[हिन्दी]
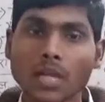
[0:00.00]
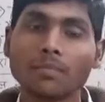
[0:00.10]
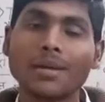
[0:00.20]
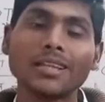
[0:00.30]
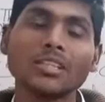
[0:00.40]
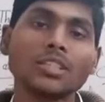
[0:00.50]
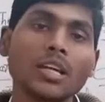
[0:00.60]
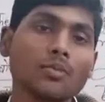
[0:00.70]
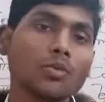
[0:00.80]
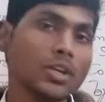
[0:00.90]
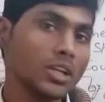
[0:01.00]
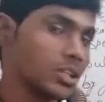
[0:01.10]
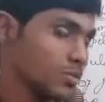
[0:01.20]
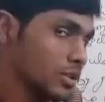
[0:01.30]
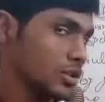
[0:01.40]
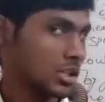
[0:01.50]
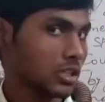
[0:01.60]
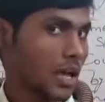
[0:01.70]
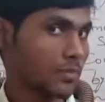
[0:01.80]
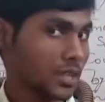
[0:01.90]
अब मान लीजिए आपको इंग्लिश में ये
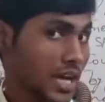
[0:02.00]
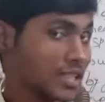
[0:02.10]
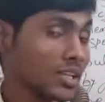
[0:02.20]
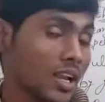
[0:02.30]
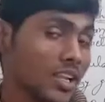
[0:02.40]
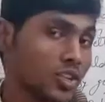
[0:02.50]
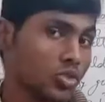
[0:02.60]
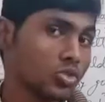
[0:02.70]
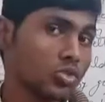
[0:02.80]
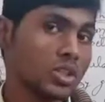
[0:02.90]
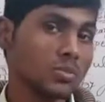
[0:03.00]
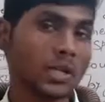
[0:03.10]
आप याद कर लेते दोस्तों इस